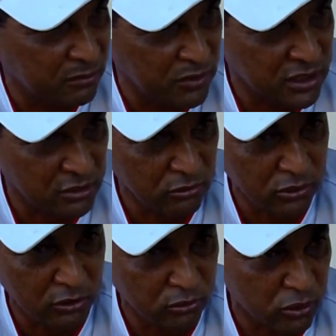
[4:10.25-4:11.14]
Por isso que eu não
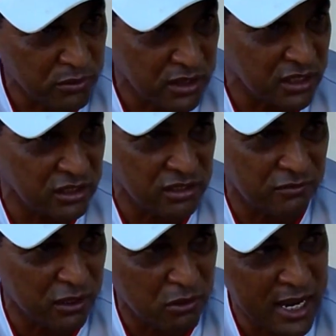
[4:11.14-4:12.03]
estou não me sentindo
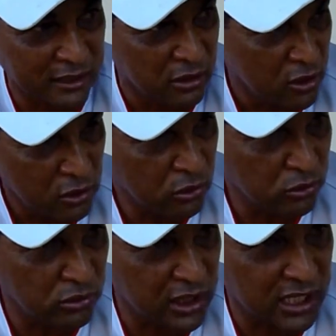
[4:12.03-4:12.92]
envergonhado com
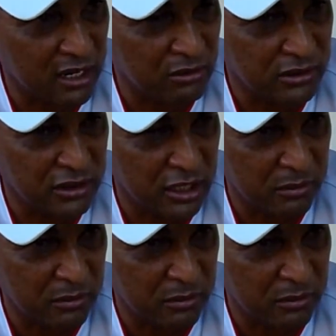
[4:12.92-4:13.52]
tudo que está acontecendo.